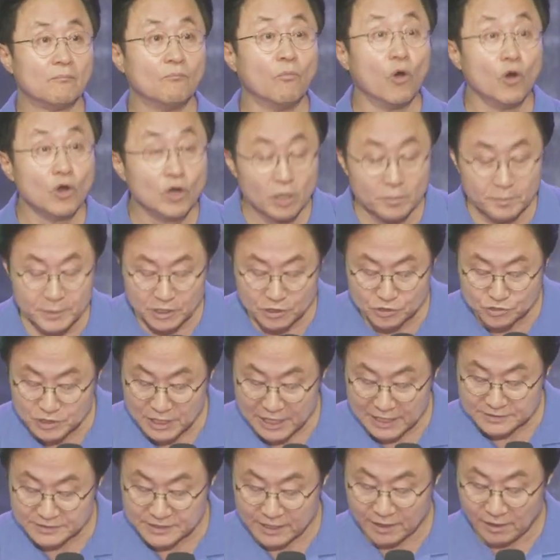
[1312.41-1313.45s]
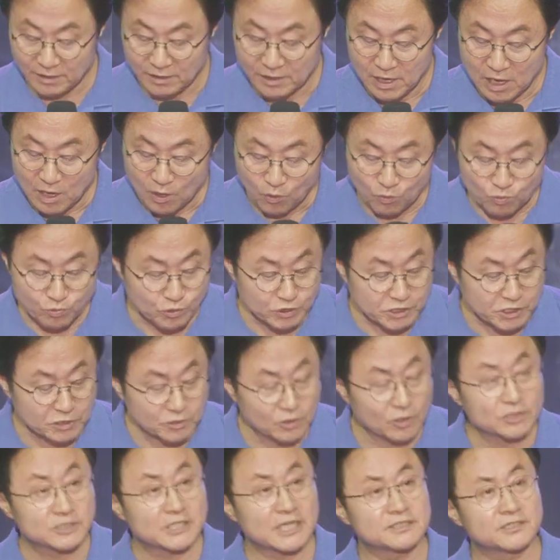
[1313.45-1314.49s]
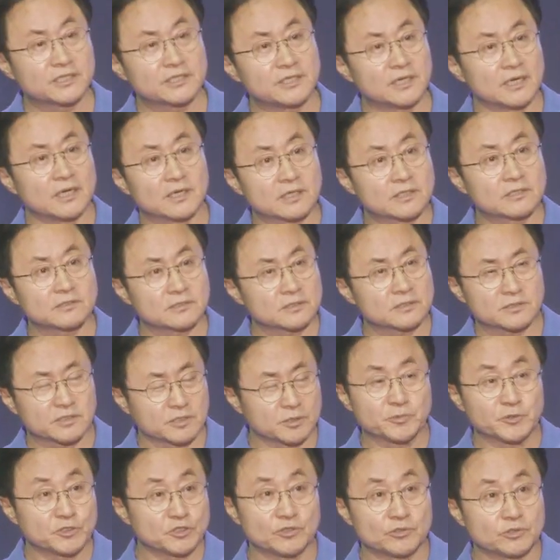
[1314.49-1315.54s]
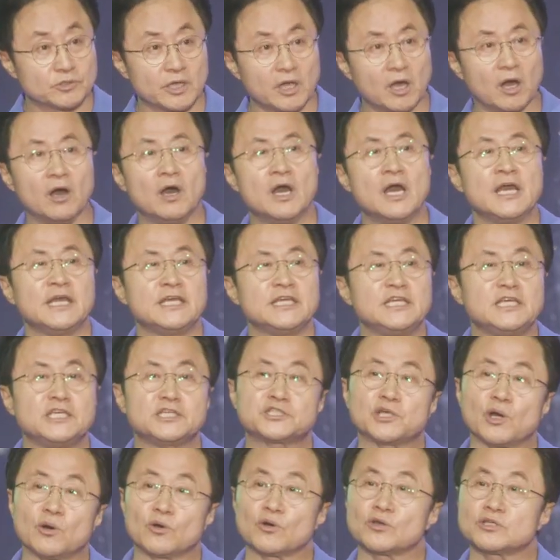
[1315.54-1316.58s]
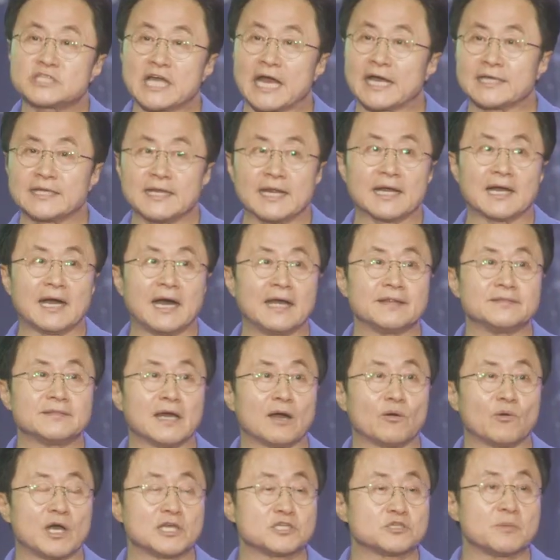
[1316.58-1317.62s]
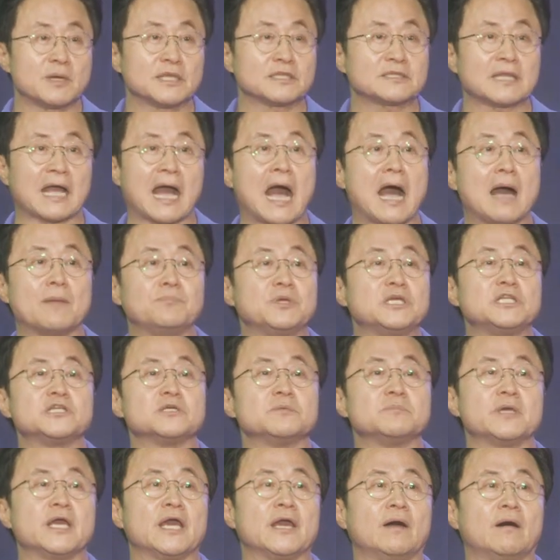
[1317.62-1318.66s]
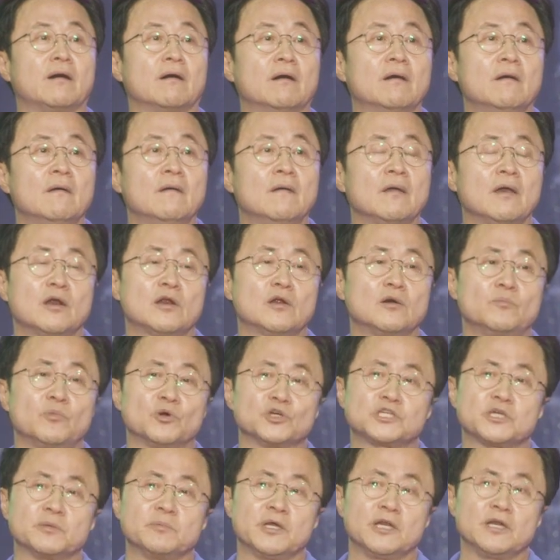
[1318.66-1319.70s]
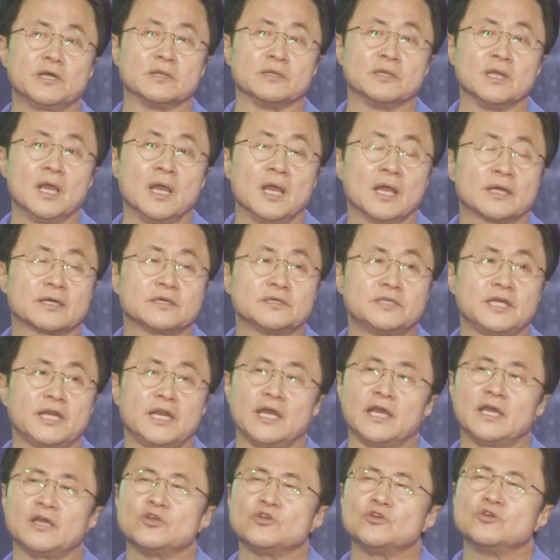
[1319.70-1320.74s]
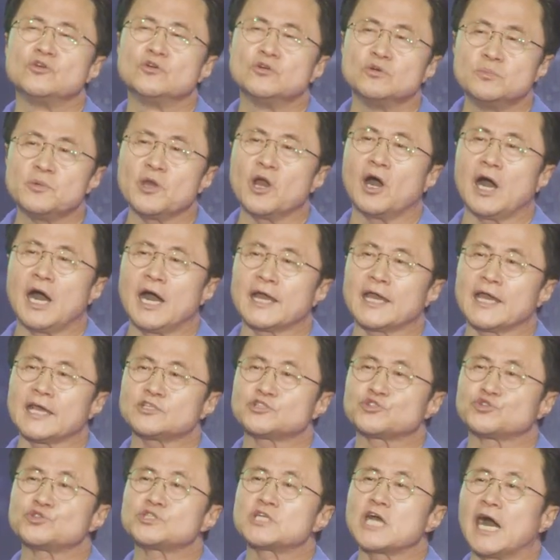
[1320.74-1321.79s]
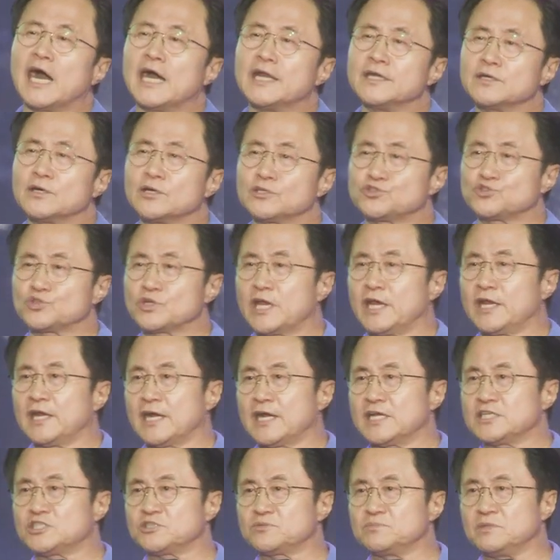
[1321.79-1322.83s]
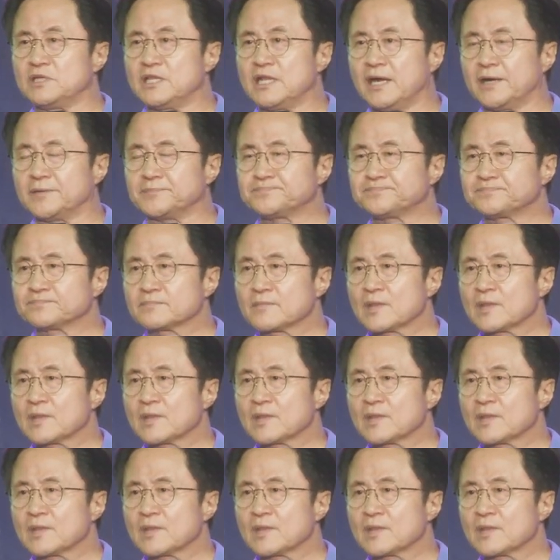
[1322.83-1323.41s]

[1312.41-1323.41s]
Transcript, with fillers: 뭘로 믿는 줄 아세요? 무신론자들을 그, 그분들도요 이성으로 자기네가 한다고 하지만 다 믿음이에요. 여러분 보시면은 그들이 유명하게 주장하는 것 중에 하나가 있습니다.